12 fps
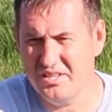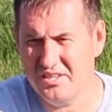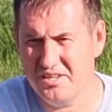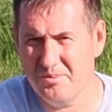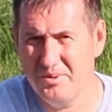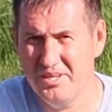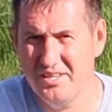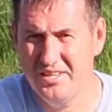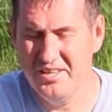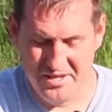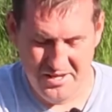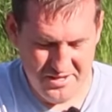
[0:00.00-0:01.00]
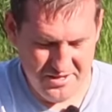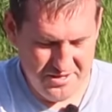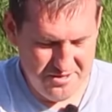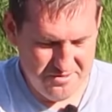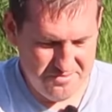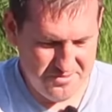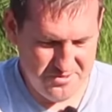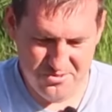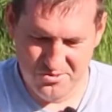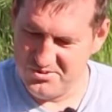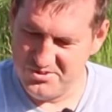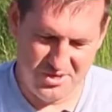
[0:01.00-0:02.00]
килограмм.
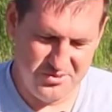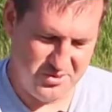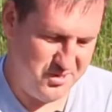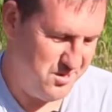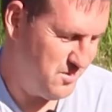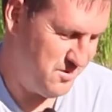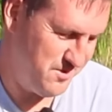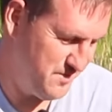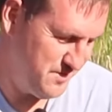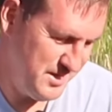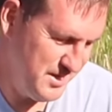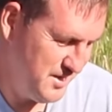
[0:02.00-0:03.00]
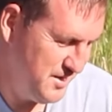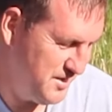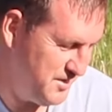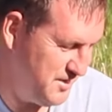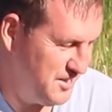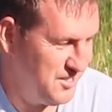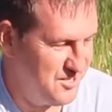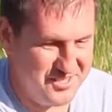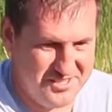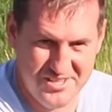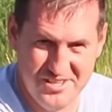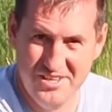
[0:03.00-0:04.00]
Но ну, все равно я рад.